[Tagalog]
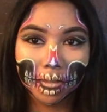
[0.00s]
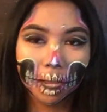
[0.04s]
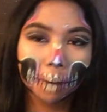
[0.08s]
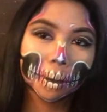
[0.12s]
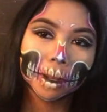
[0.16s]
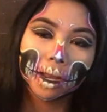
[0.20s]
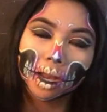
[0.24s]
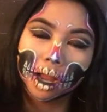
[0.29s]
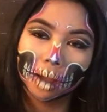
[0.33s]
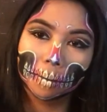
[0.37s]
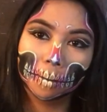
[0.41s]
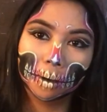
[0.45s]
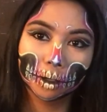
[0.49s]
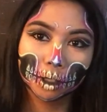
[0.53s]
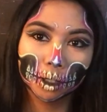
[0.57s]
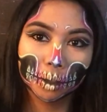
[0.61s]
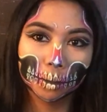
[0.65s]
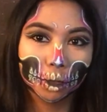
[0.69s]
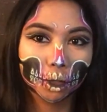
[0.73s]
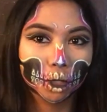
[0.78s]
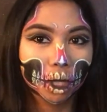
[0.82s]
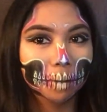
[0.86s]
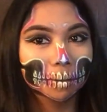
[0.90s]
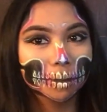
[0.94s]
hindi ka pa
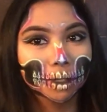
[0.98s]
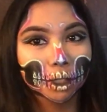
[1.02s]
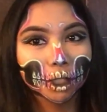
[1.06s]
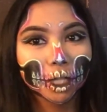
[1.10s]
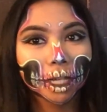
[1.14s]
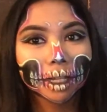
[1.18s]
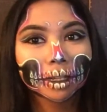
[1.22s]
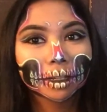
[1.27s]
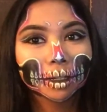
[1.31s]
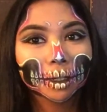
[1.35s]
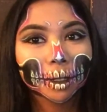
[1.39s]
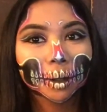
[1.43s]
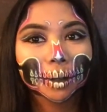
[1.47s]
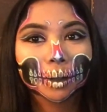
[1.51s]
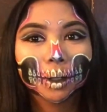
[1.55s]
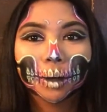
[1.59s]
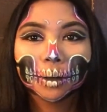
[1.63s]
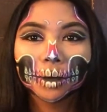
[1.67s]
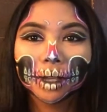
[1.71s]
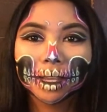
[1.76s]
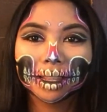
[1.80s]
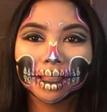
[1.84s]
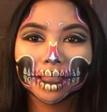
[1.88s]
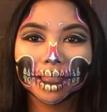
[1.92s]
nakapag-subscribe to the channel ko,
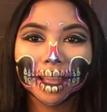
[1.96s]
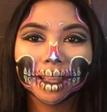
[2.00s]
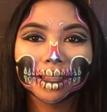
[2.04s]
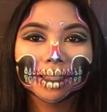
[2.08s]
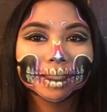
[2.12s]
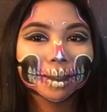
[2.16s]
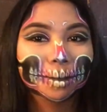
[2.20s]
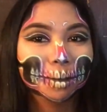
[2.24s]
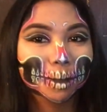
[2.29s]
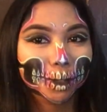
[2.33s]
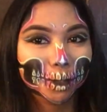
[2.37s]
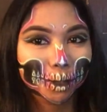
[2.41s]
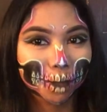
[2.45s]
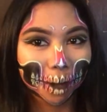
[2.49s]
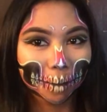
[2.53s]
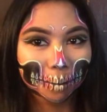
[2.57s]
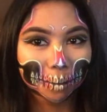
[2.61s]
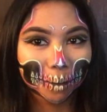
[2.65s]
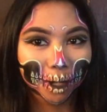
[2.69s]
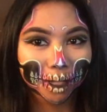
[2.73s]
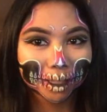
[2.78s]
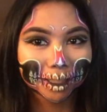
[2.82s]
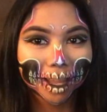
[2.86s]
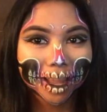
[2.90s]
go hit that subscribe
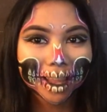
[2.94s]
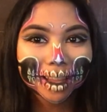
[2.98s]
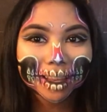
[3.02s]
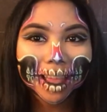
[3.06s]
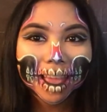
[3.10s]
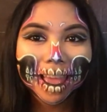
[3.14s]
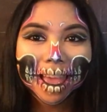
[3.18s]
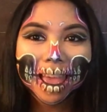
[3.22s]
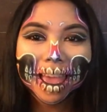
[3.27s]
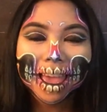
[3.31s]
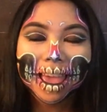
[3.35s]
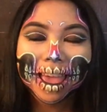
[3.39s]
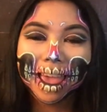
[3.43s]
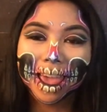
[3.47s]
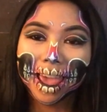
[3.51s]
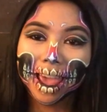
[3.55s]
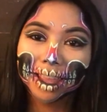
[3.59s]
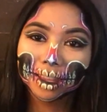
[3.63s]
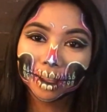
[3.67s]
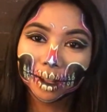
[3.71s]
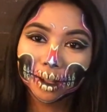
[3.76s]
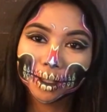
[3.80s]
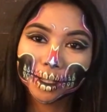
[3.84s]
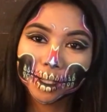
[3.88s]
button
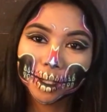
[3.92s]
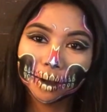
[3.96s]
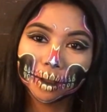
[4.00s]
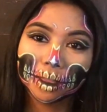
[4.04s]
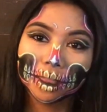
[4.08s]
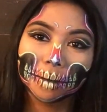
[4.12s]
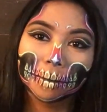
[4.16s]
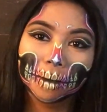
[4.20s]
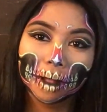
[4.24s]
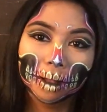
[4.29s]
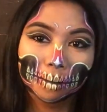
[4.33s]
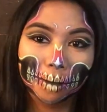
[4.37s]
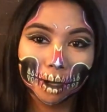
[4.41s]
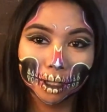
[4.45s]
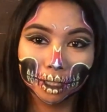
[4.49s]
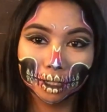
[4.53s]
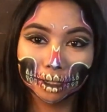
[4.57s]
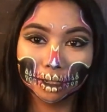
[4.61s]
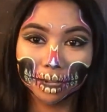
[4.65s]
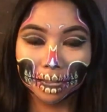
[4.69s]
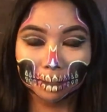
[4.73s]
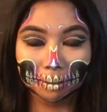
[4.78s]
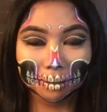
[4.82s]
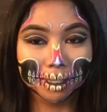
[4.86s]
and also the bell
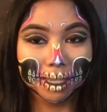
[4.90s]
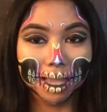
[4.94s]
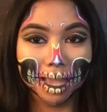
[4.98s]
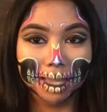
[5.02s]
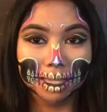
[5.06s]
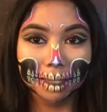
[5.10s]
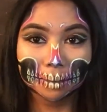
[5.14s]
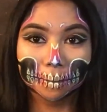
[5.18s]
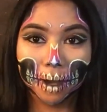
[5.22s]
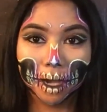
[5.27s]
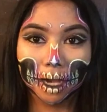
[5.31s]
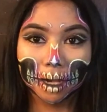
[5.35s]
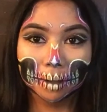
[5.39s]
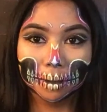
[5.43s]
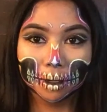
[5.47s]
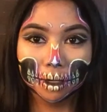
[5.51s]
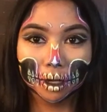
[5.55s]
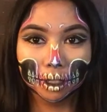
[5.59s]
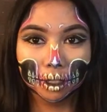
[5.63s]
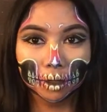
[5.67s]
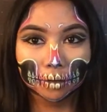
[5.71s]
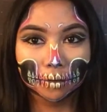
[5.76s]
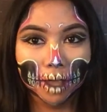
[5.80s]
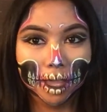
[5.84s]
button right beside you para
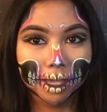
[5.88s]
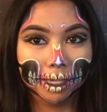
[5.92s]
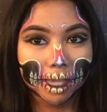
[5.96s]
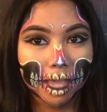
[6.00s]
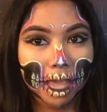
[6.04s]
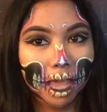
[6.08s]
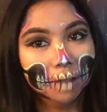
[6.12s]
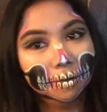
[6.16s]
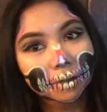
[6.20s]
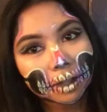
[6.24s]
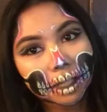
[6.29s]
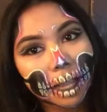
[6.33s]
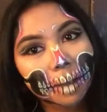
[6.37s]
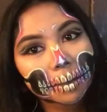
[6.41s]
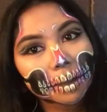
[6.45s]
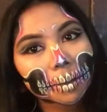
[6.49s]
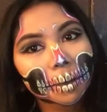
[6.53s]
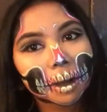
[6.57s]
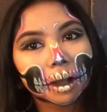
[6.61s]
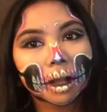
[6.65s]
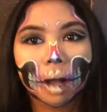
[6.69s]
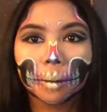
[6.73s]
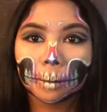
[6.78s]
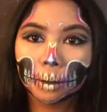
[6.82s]
ma-notify ka every time
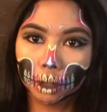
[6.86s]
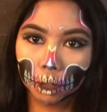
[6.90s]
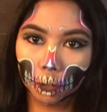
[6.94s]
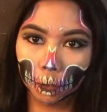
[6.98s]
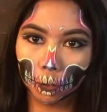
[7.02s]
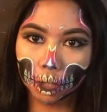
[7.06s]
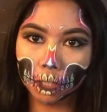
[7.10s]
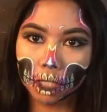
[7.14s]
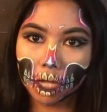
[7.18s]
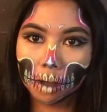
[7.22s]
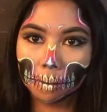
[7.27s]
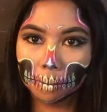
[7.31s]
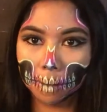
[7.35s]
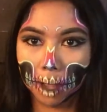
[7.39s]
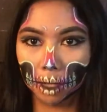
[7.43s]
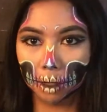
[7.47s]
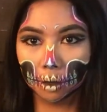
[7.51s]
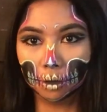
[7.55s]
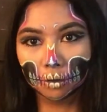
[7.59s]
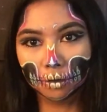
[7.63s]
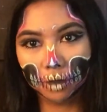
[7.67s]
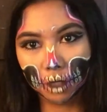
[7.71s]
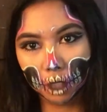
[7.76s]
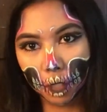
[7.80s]
na mag-upload ako ng
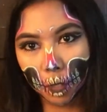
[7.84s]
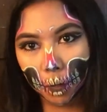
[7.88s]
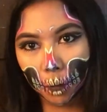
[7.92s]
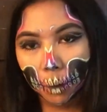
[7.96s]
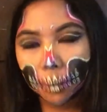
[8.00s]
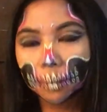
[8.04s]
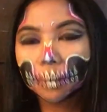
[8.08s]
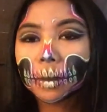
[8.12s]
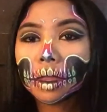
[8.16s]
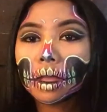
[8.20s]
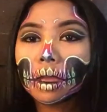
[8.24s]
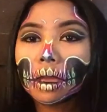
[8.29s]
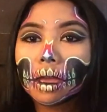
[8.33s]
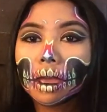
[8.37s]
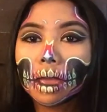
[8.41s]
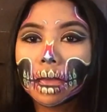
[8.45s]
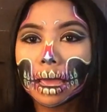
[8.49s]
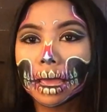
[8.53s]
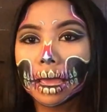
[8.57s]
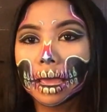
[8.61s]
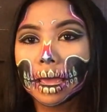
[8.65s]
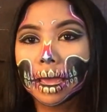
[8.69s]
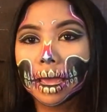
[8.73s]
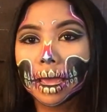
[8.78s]
bagong video.
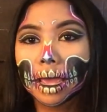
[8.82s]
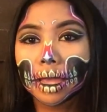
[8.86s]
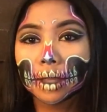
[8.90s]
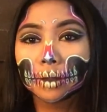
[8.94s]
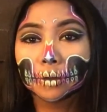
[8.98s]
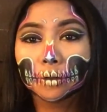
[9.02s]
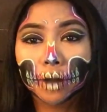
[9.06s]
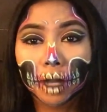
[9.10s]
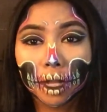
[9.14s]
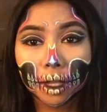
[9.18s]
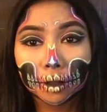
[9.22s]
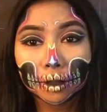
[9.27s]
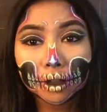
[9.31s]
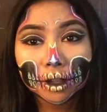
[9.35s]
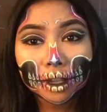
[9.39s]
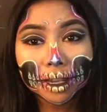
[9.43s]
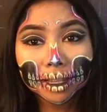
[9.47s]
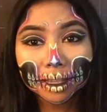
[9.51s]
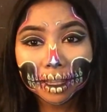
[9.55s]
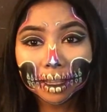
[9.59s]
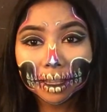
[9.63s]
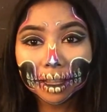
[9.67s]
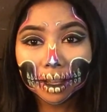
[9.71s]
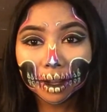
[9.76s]
And follow
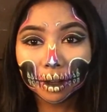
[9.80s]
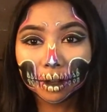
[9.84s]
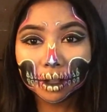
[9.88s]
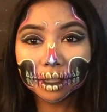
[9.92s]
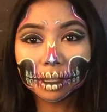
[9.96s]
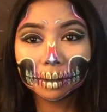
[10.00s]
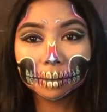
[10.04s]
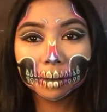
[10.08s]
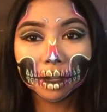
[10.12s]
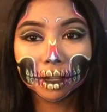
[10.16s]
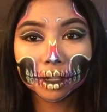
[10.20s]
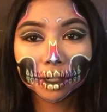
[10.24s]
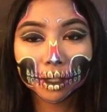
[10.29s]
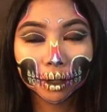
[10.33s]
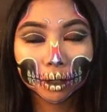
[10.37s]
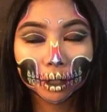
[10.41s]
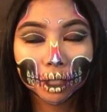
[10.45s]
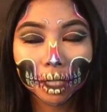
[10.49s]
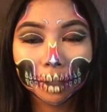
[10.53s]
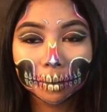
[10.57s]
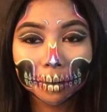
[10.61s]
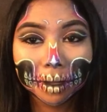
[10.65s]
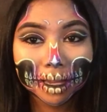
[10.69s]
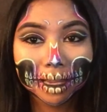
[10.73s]
nyo na din ako sa mga
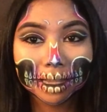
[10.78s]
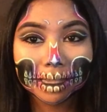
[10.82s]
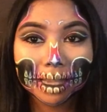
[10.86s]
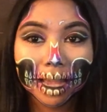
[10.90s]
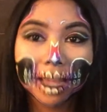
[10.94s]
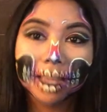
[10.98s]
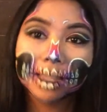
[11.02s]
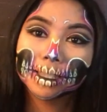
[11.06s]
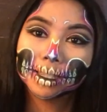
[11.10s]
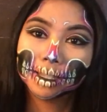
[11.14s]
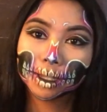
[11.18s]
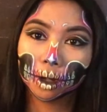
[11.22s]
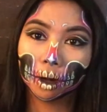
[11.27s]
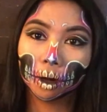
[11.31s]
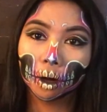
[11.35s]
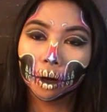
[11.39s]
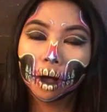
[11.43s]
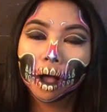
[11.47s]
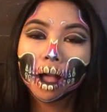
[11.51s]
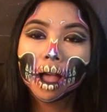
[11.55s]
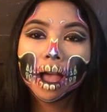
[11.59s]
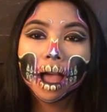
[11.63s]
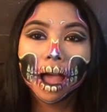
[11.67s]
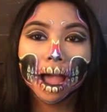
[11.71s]
social media sites
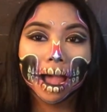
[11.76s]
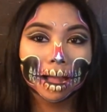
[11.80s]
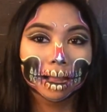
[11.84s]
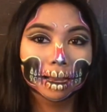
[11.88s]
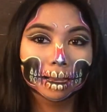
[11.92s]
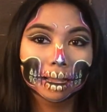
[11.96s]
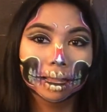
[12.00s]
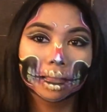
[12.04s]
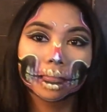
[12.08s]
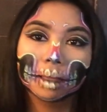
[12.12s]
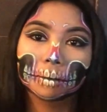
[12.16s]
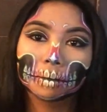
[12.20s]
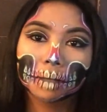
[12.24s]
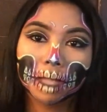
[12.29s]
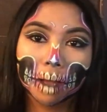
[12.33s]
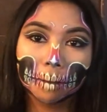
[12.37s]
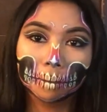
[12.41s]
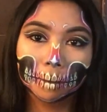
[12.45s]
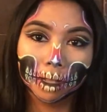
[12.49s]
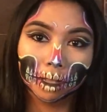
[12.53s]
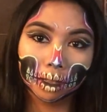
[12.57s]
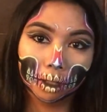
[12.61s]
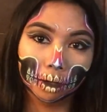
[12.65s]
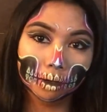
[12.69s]
ko. I'll link them
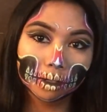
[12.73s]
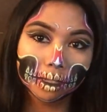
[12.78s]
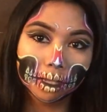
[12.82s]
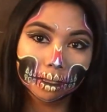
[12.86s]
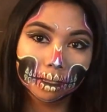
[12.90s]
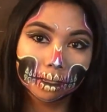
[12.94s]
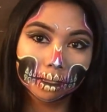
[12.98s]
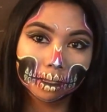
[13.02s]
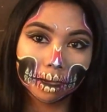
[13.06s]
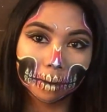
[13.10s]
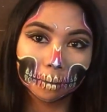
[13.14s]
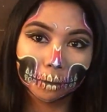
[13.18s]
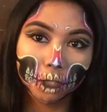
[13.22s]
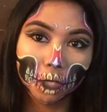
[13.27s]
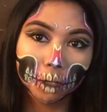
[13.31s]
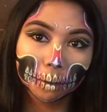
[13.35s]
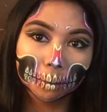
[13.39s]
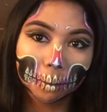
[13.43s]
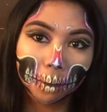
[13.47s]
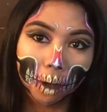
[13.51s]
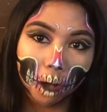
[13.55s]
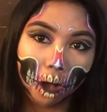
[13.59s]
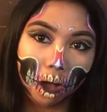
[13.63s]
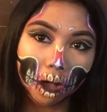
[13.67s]
down below sa
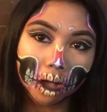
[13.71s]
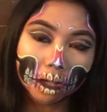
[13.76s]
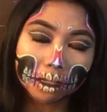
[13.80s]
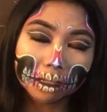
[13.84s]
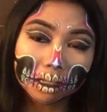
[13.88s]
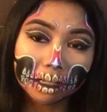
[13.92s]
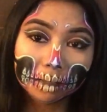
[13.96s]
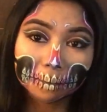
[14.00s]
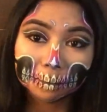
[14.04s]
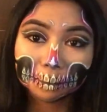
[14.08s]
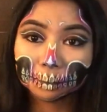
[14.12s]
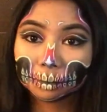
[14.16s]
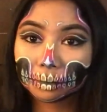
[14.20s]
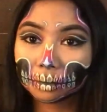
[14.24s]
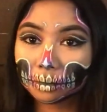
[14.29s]
description box.